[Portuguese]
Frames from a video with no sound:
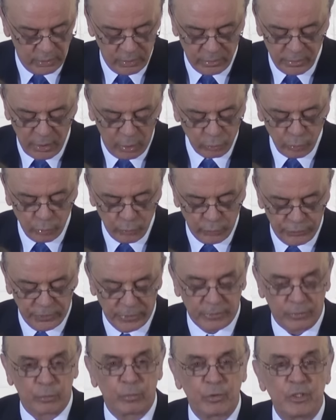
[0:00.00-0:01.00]
não do
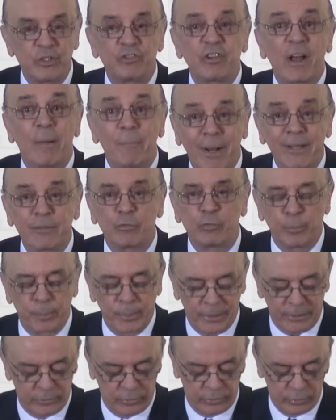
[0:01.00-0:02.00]
governo e jamais de um
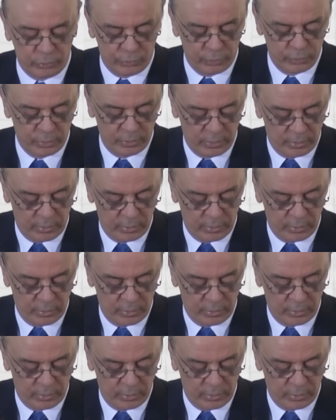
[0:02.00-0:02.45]
partido.